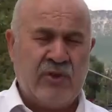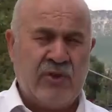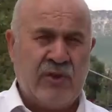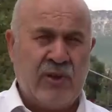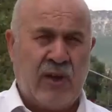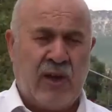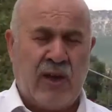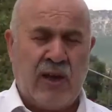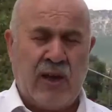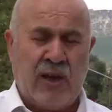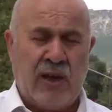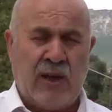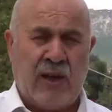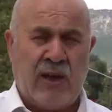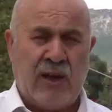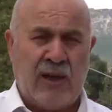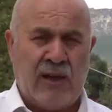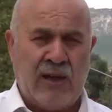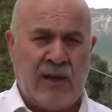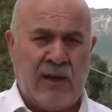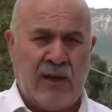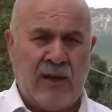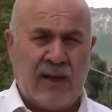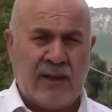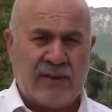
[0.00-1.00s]
için Allah
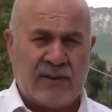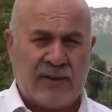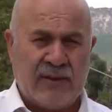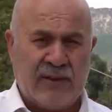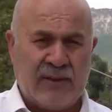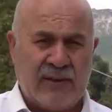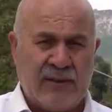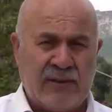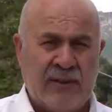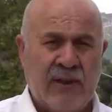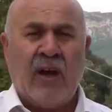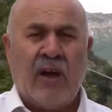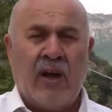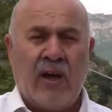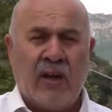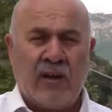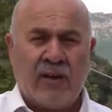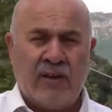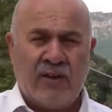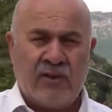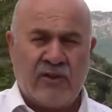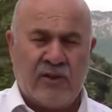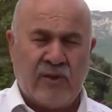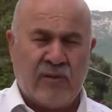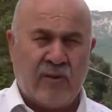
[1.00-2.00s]
hayli eylesin.
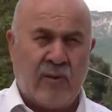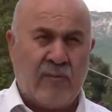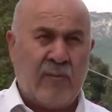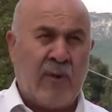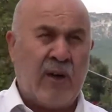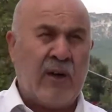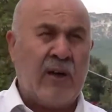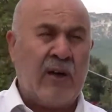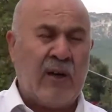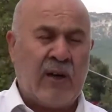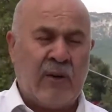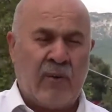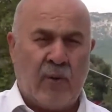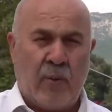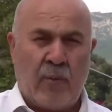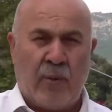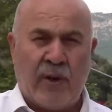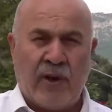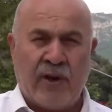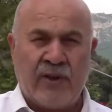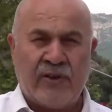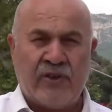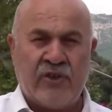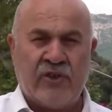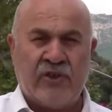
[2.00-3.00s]
halk için,
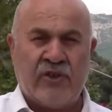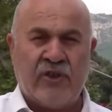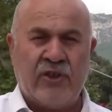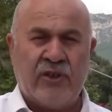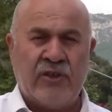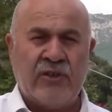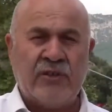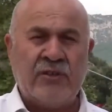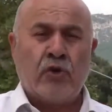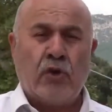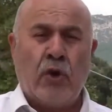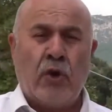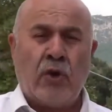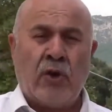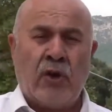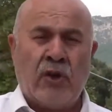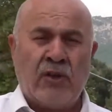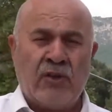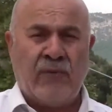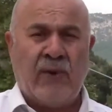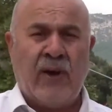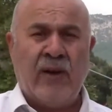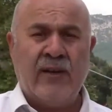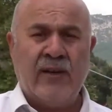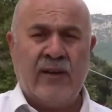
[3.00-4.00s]
Kahramanmaraş için çok
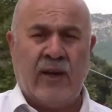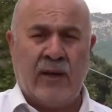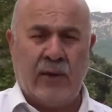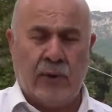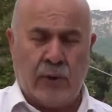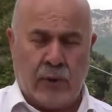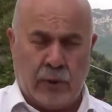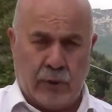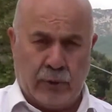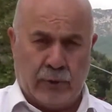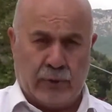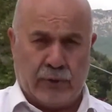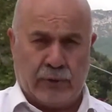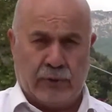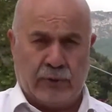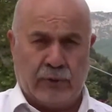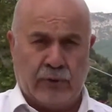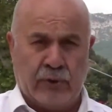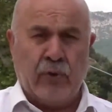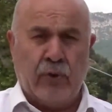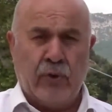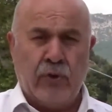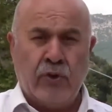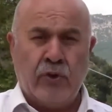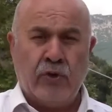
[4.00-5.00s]
faydalı olur.
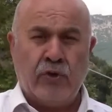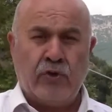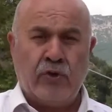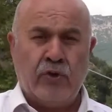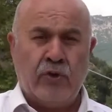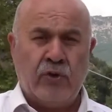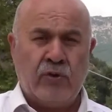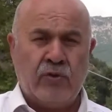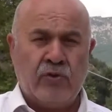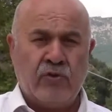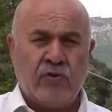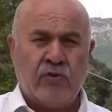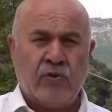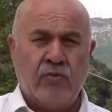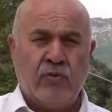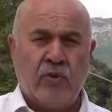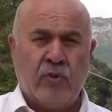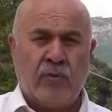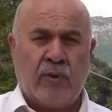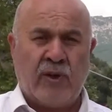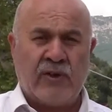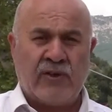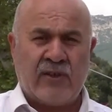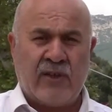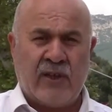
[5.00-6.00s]
Bunun için
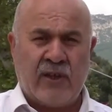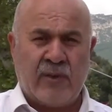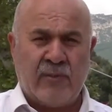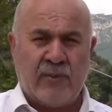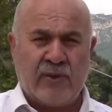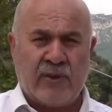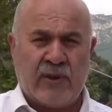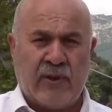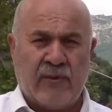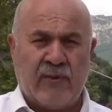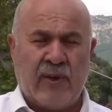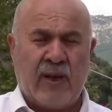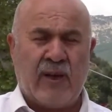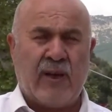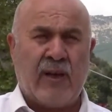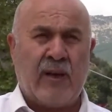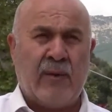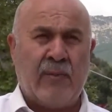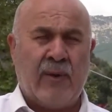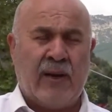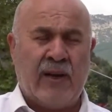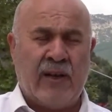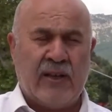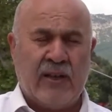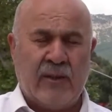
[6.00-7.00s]
Cumhurbaşkanımıza
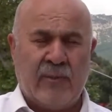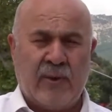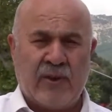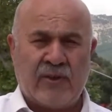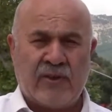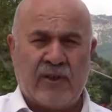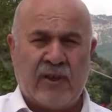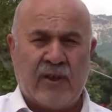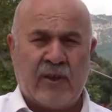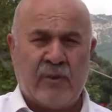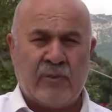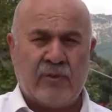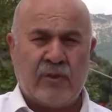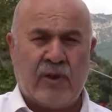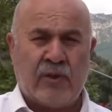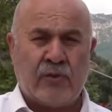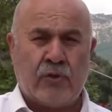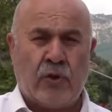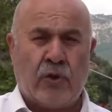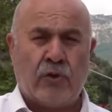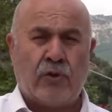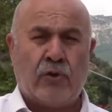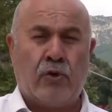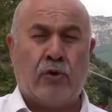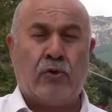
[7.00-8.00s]
ve belediye başkanımıza
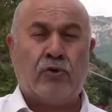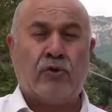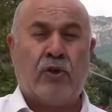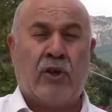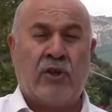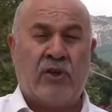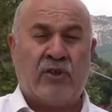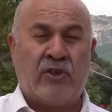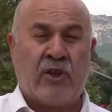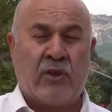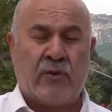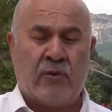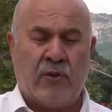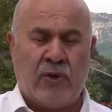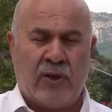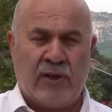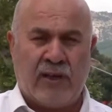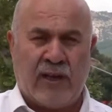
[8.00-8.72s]
çok çok teşekkür